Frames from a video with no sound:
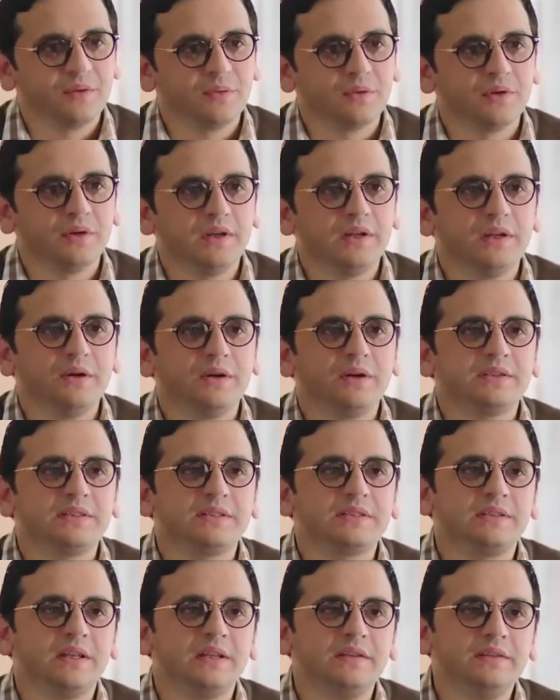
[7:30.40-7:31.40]
والله لو
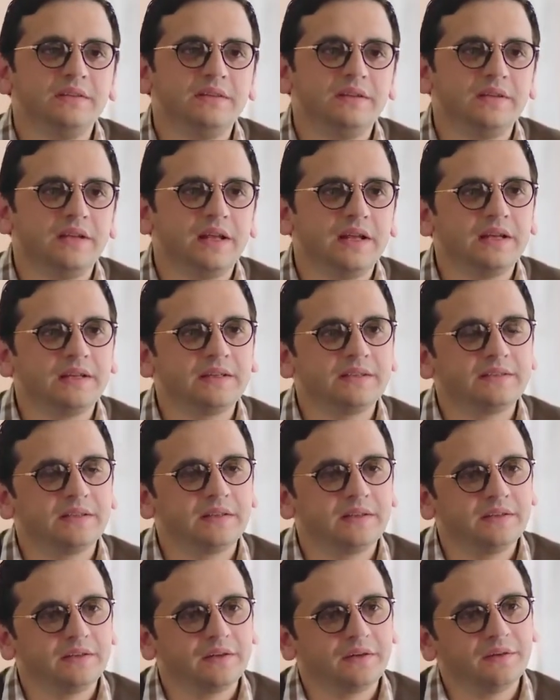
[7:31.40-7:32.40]
هتستني لاخر
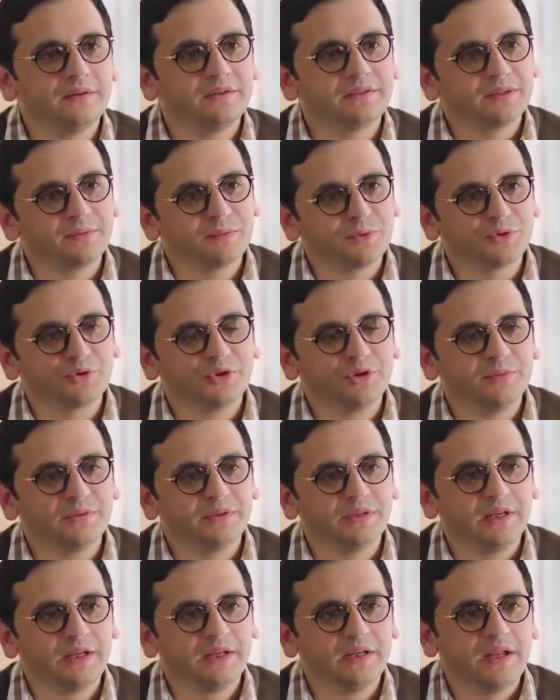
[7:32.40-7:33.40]
السنه دي اخلص المشروع
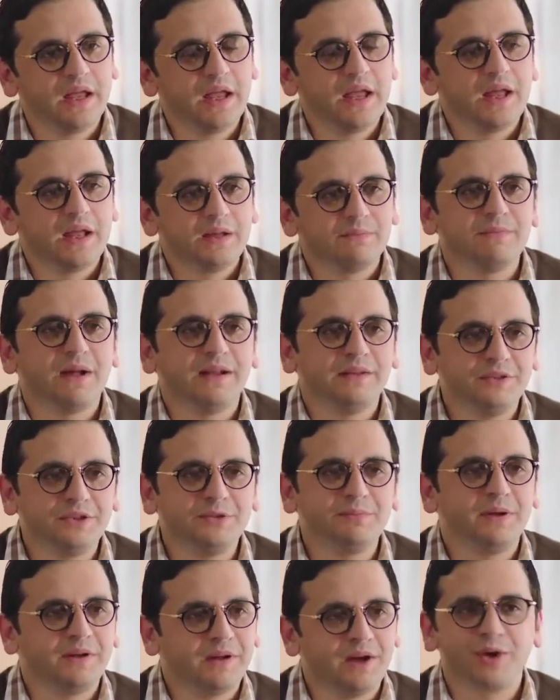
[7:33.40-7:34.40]
بتاعي ما
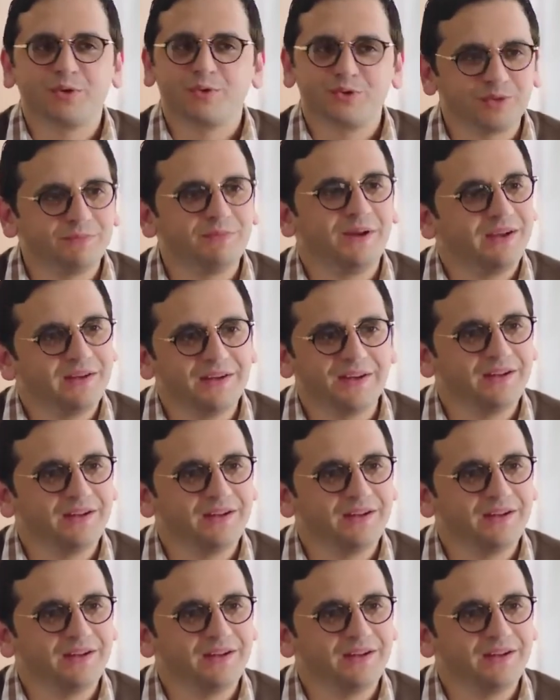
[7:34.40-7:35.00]
عنديش مانع ارقص معاك